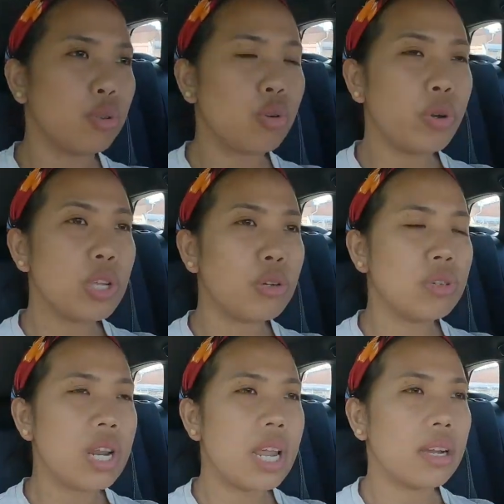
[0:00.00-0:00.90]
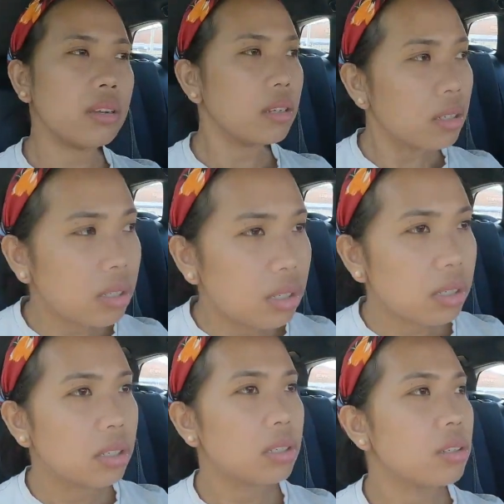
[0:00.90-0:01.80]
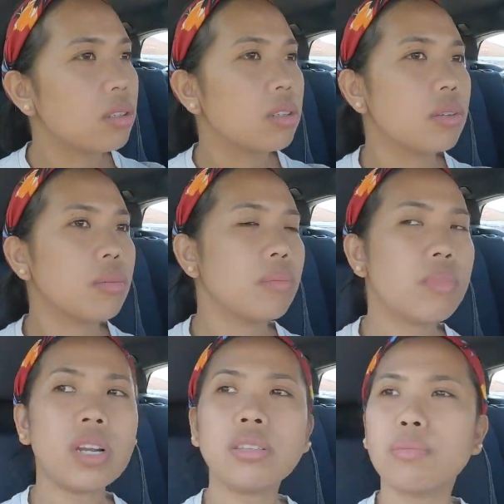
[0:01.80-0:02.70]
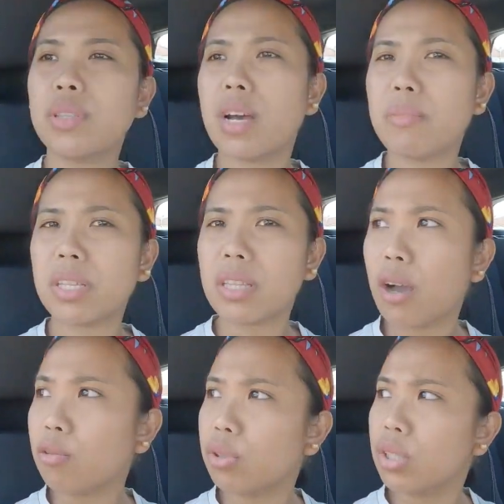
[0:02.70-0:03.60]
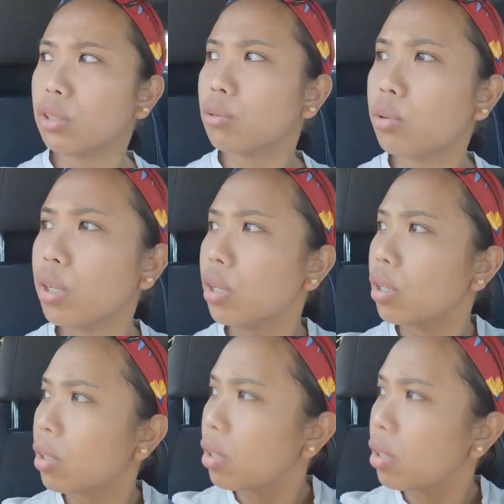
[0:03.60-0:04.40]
lutuin ko na lang bakit madaming tao dito eh